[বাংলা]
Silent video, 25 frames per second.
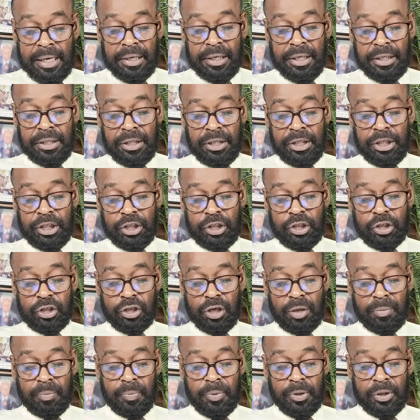নির্দিষ্ট
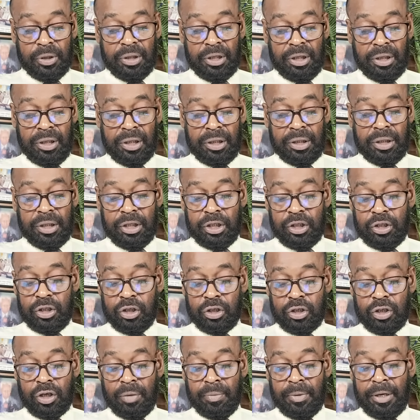সম্পত্তি নির্দিষ্ট
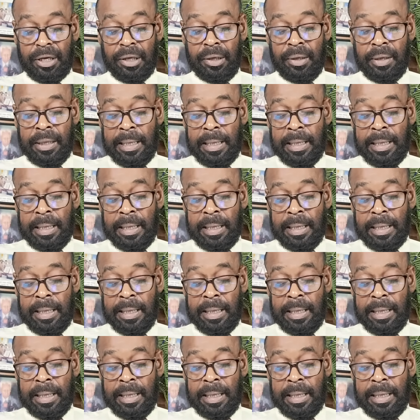সময়ে